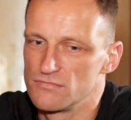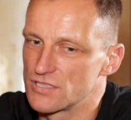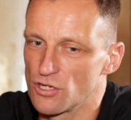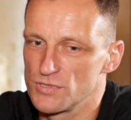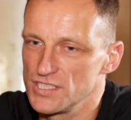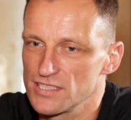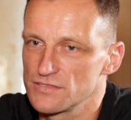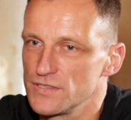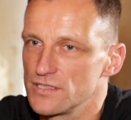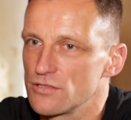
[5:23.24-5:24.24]
ich glaube nicht,
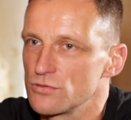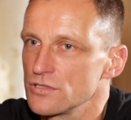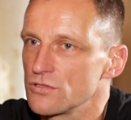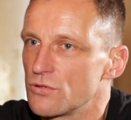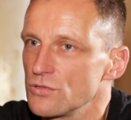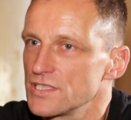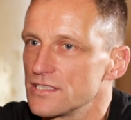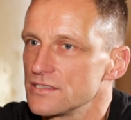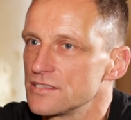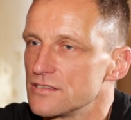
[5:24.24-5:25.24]
dass wir da unten
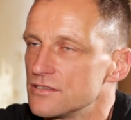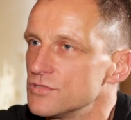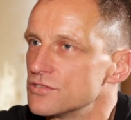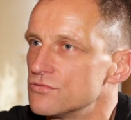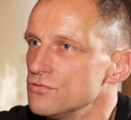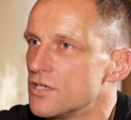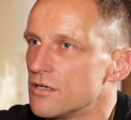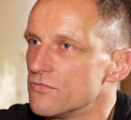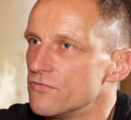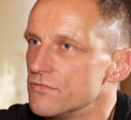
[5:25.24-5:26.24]
großartig äh, mit zu tun haben.